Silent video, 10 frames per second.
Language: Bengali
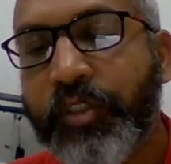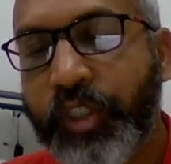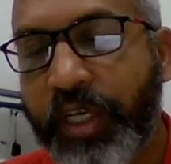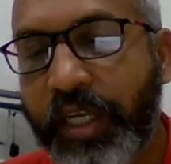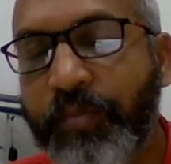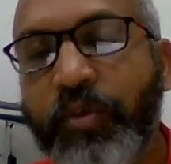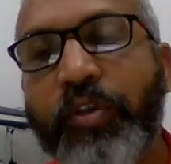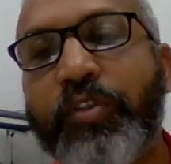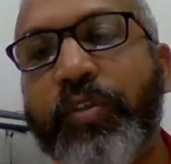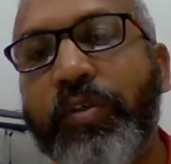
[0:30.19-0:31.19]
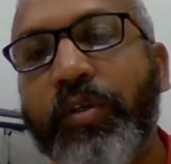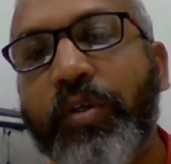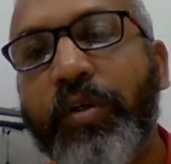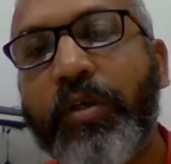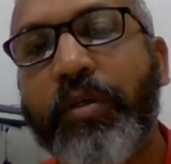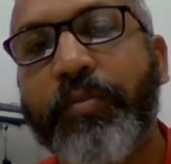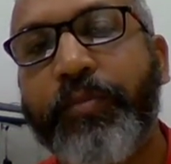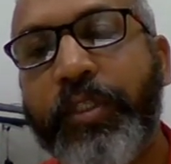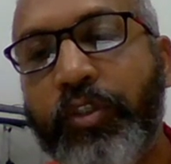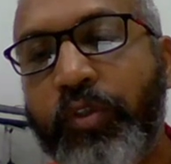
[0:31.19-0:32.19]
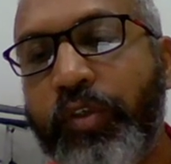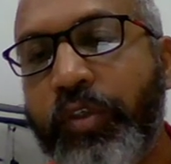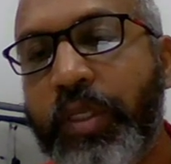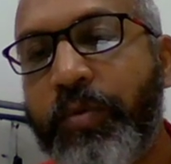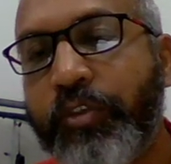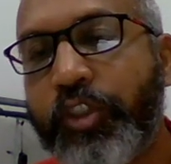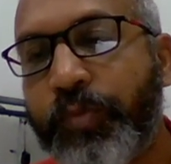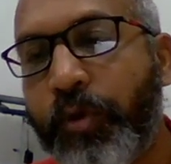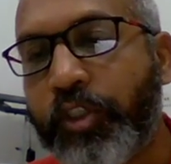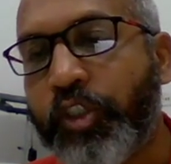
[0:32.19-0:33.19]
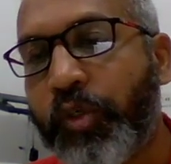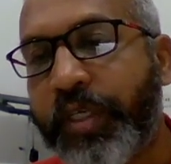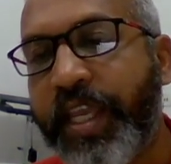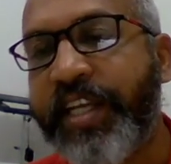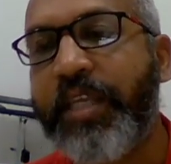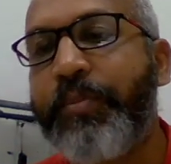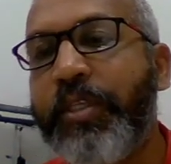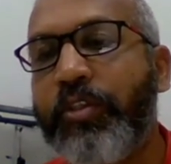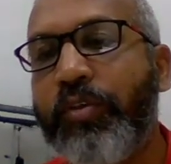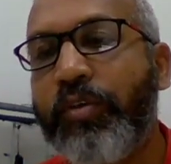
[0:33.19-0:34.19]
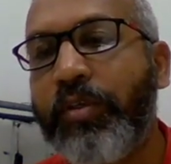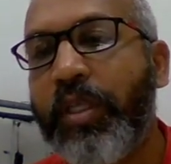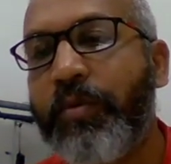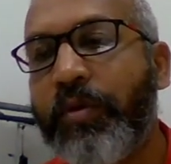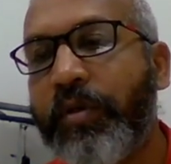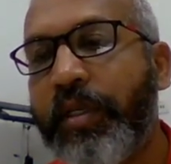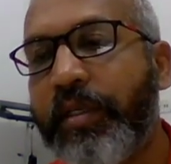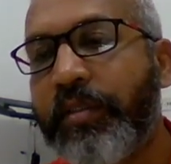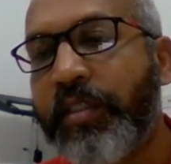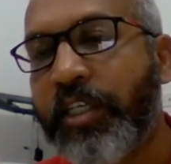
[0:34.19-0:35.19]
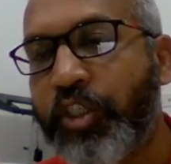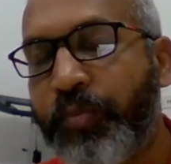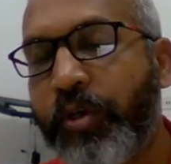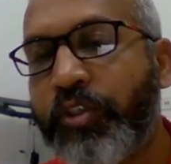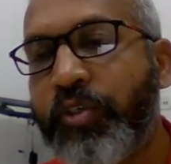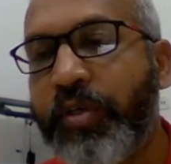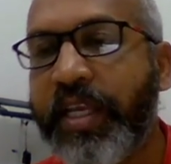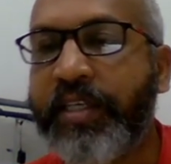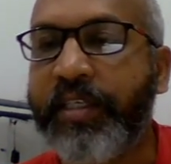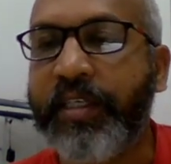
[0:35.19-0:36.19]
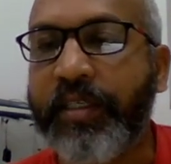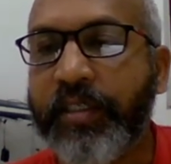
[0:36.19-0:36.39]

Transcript: সেখানে মূলত বৃত্ত এবং স্পর্শক একটি বৃত্ত এবং তার স্পর্শক একটি